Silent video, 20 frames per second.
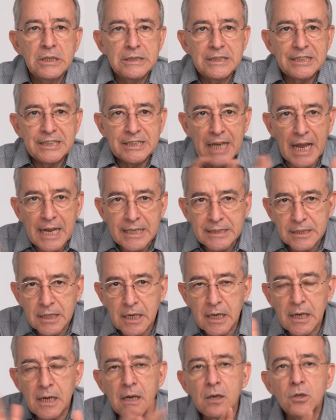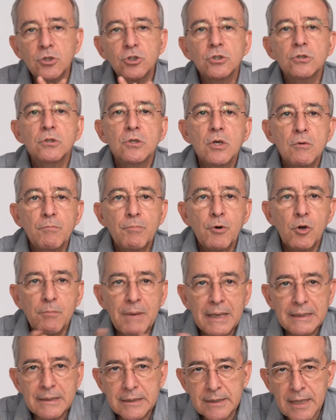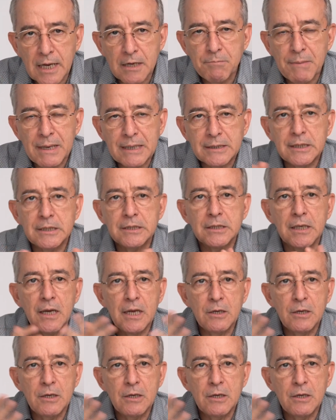6 kilos por más de 6 meses